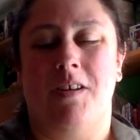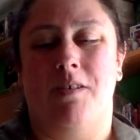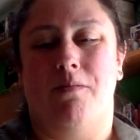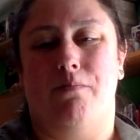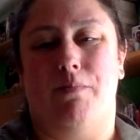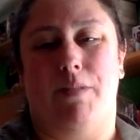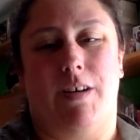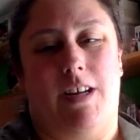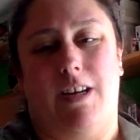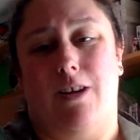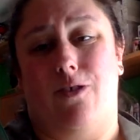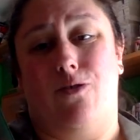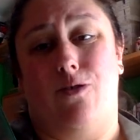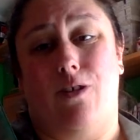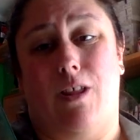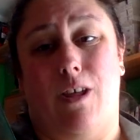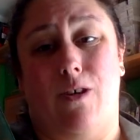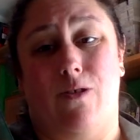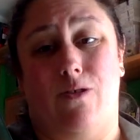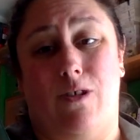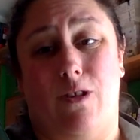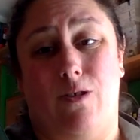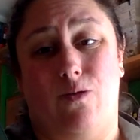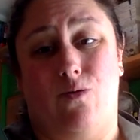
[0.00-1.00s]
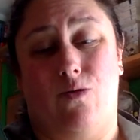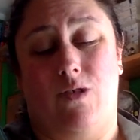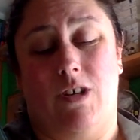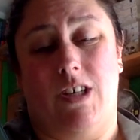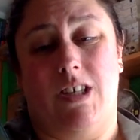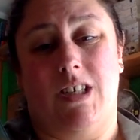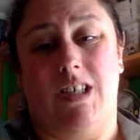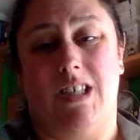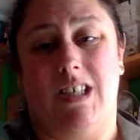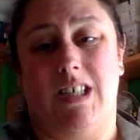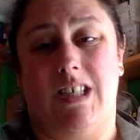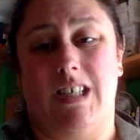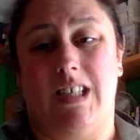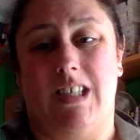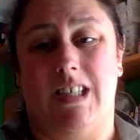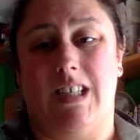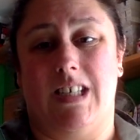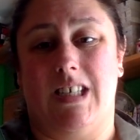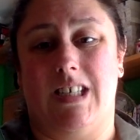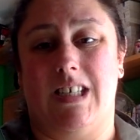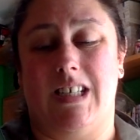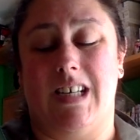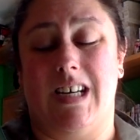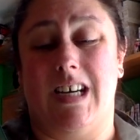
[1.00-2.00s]
Me recuerda en algunas
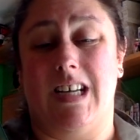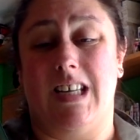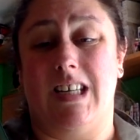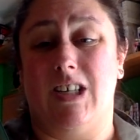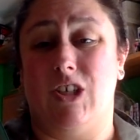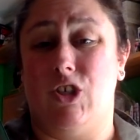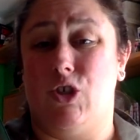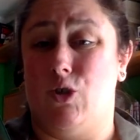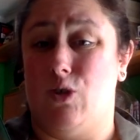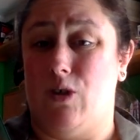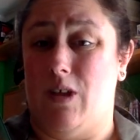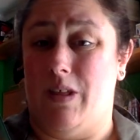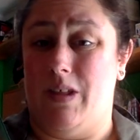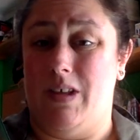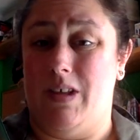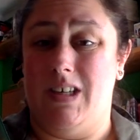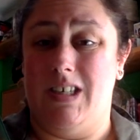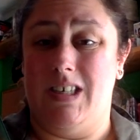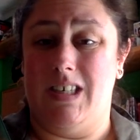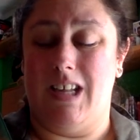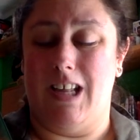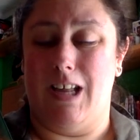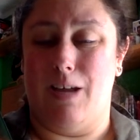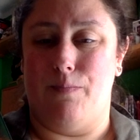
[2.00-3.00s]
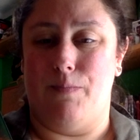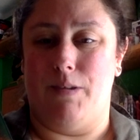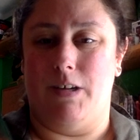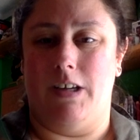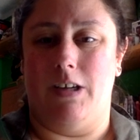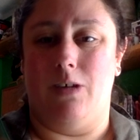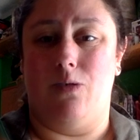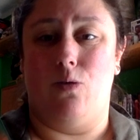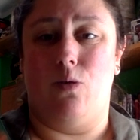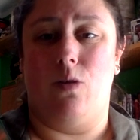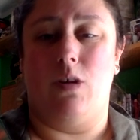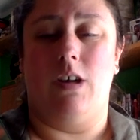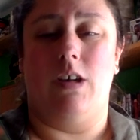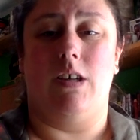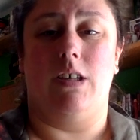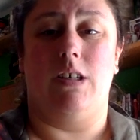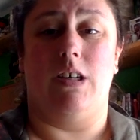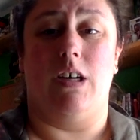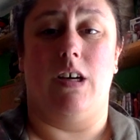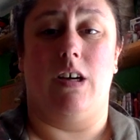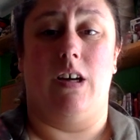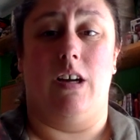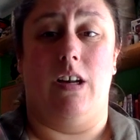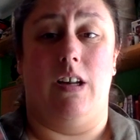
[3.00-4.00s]
escenas al exorcista, la película,
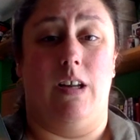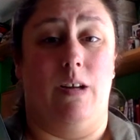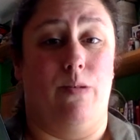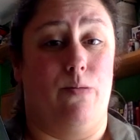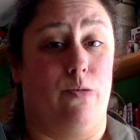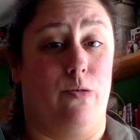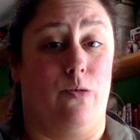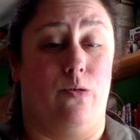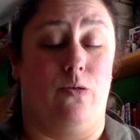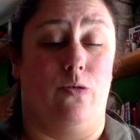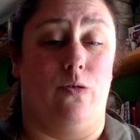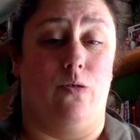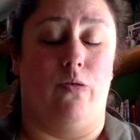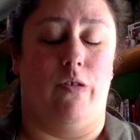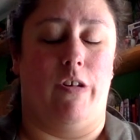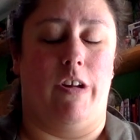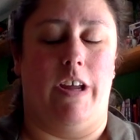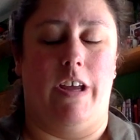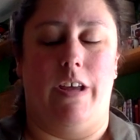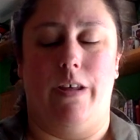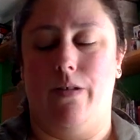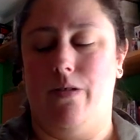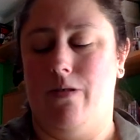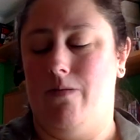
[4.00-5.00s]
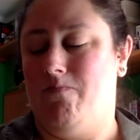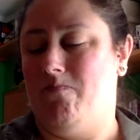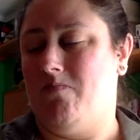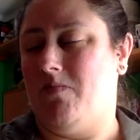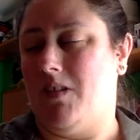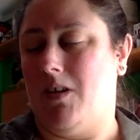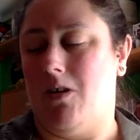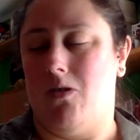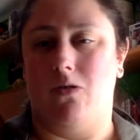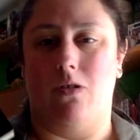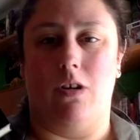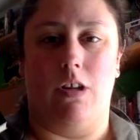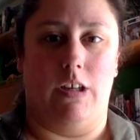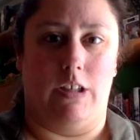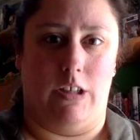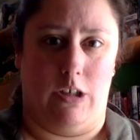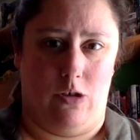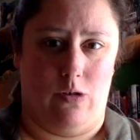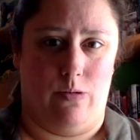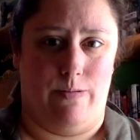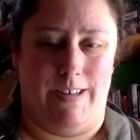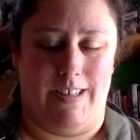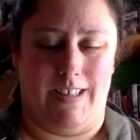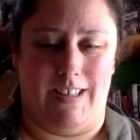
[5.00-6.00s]
ya que el libro no lo he leído, aunque le
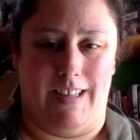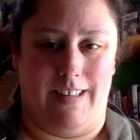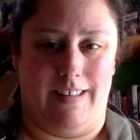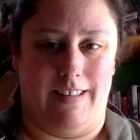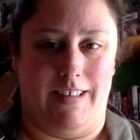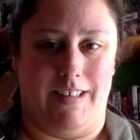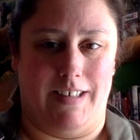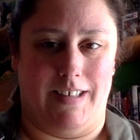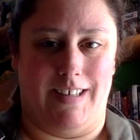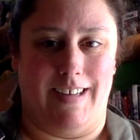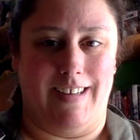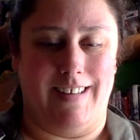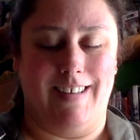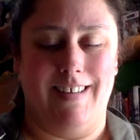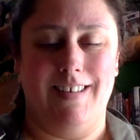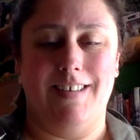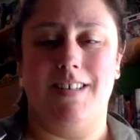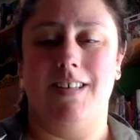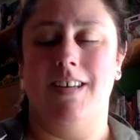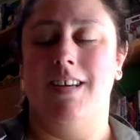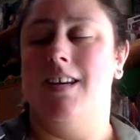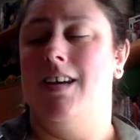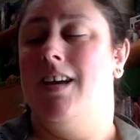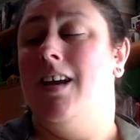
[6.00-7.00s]
tengo bastantes ganas.